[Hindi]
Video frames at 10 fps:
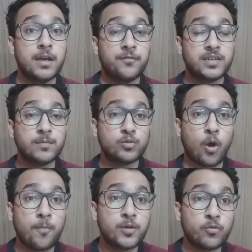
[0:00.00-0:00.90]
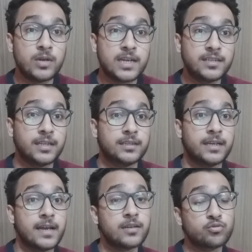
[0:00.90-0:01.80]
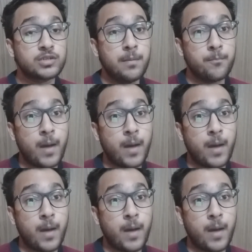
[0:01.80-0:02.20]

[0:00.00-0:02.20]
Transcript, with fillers: फिर जब टॉप डाउन लिख देते हैं उसके